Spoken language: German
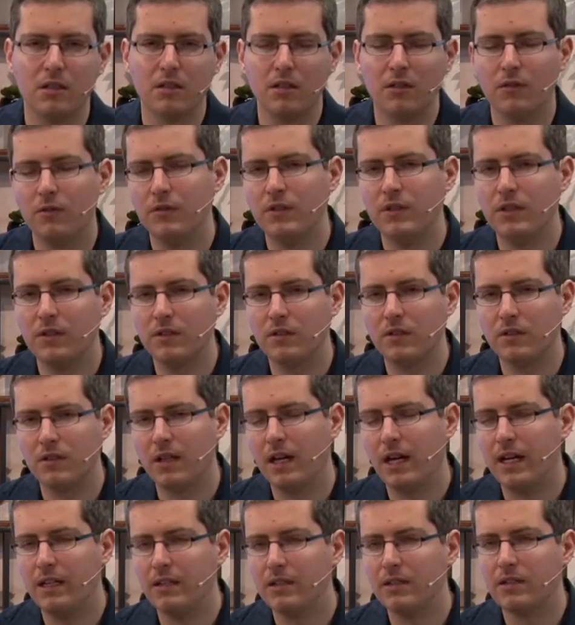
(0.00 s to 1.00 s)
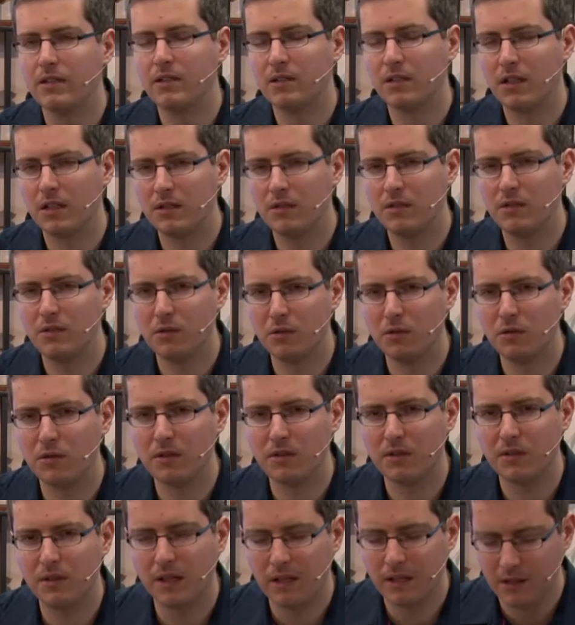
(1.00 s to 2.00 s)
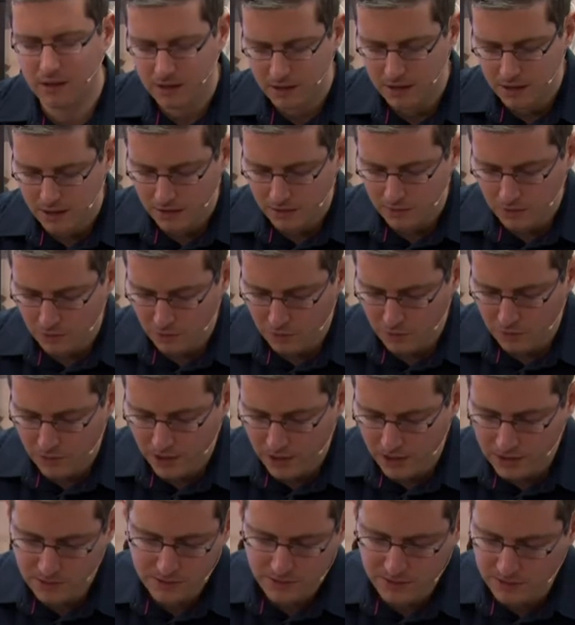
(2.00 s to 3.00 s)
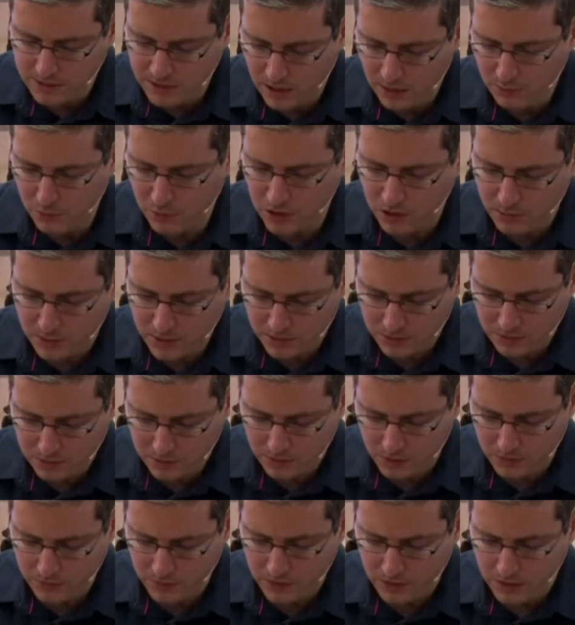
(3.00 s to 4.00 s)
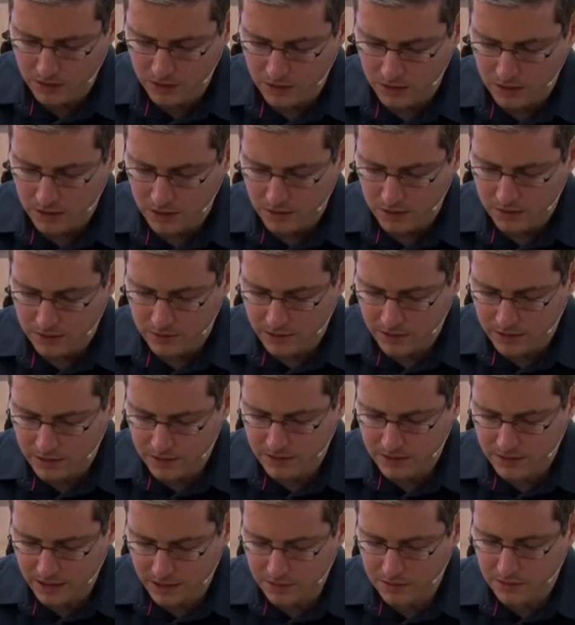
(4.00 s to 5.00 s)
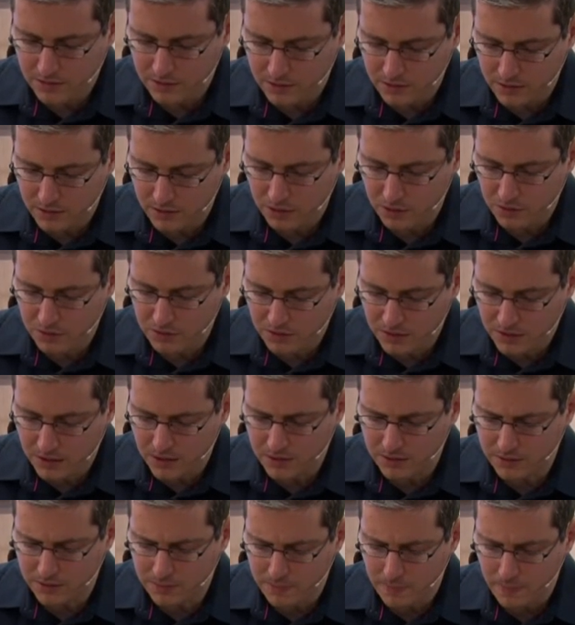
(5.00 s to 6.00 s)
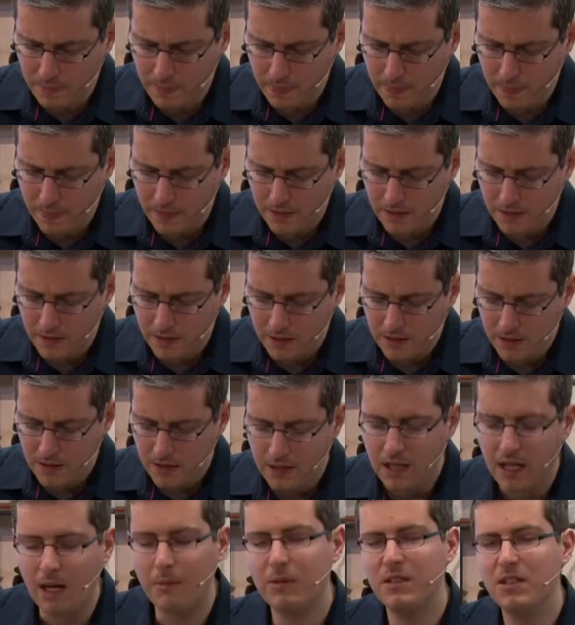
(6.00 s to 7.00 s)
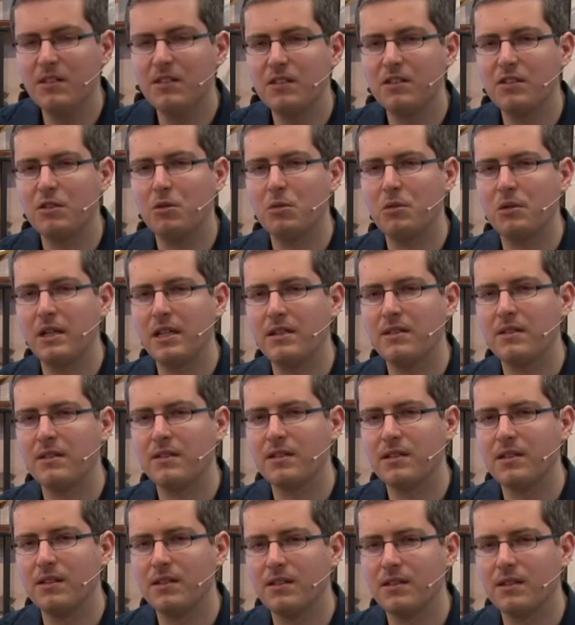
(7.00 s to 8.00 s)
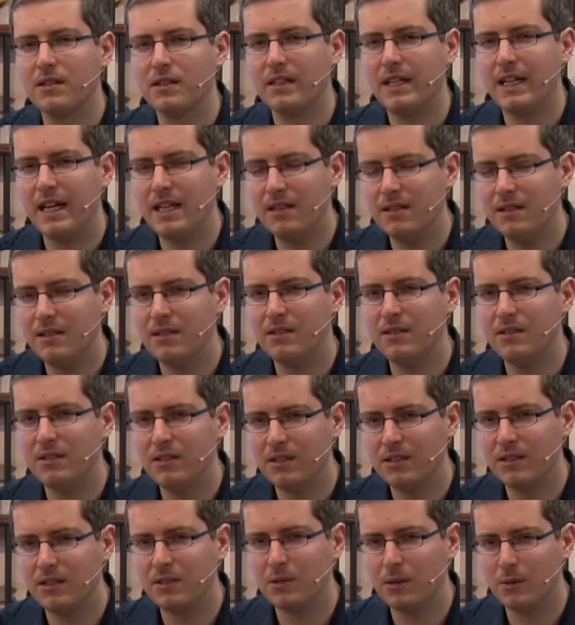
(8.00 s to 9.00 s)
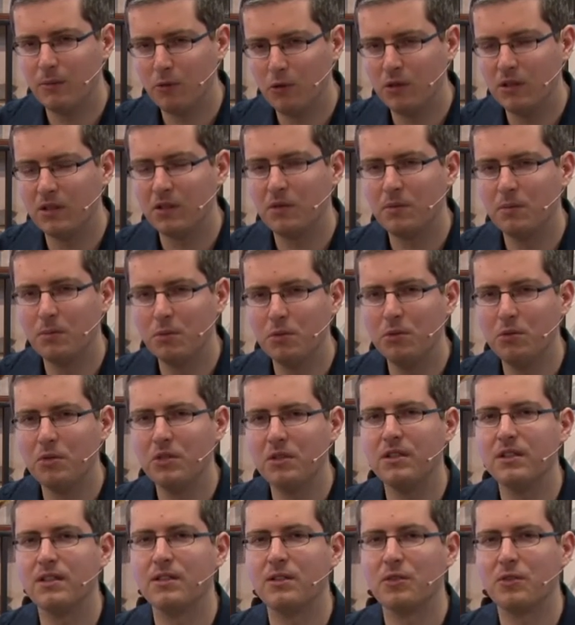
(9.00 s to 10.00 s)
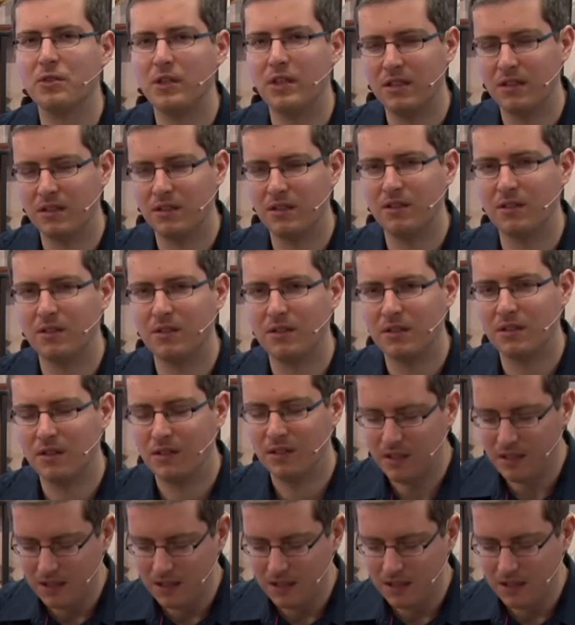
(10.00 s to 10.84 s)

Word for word: wie es einige Traditionen sagen, war es Samuel, aber das können wir nicht ganz genau sagen. Aber dieses Geschlechtsregister endet hier nicht, obwohl das Buch hier zu Ende ist.